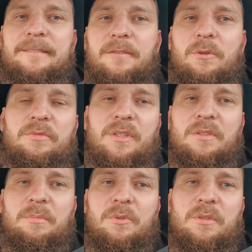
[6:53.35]

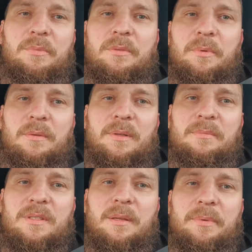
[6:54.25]
również może być
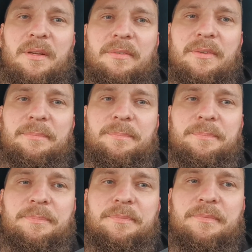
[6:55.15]
problem z DPF-em.
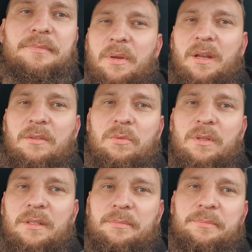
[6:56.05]
Temperatury.